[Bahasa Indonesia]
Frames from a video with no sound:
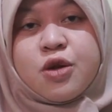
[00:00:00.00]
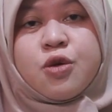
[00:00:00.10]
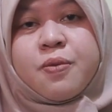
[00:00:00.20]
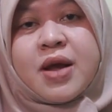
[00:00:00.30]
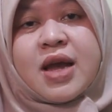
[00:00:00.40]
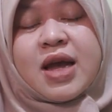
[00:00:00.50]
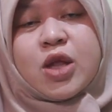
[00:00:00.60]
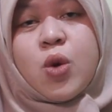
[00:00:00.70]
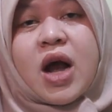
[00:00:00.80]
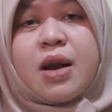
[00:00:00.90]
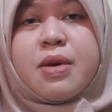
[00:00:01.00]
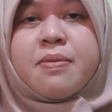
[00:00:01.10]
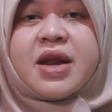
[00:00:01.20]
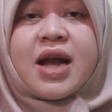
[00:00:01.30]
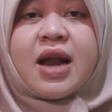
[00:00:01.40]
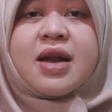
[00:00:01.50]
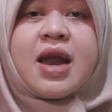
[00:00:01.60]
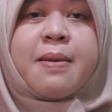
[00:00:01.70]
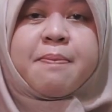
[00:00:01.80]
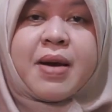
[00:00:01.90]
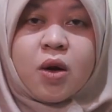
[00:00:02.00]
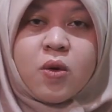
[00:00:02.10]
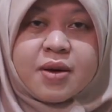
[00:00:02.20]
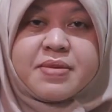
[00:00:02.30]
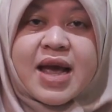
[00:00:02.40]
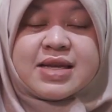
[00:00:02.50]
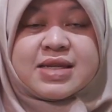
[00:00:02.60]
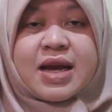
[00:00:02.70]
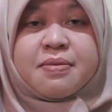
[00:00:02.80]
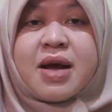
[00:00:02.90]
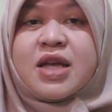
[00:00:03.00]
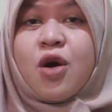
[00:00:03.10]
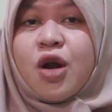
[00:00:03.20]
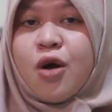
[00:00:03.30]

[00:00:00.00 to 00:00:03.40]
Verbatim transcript: hidup itu akan memberikan dampak luar biasa bagi